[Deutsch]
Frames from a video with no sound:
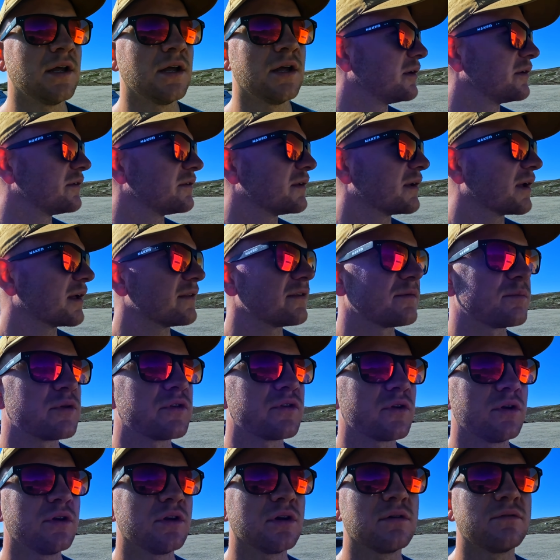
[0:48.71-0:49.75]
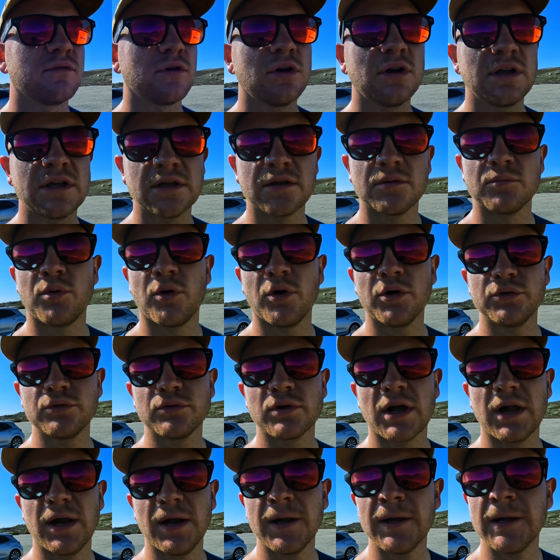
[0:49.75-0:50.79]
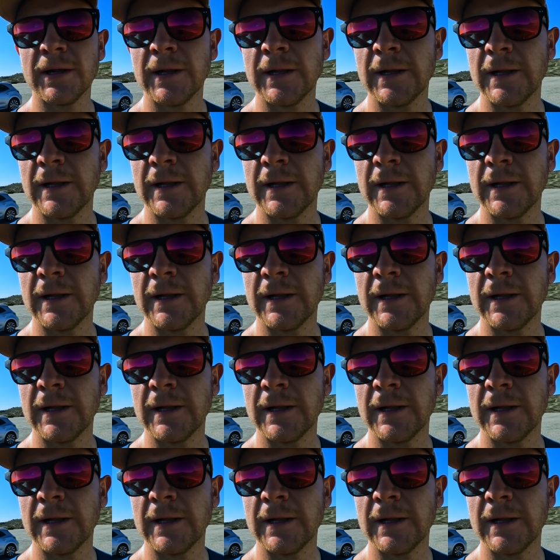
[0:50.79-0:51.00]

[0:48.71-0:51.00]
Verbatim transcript: Das ist eine ganz besondere Wolle hier in Portugal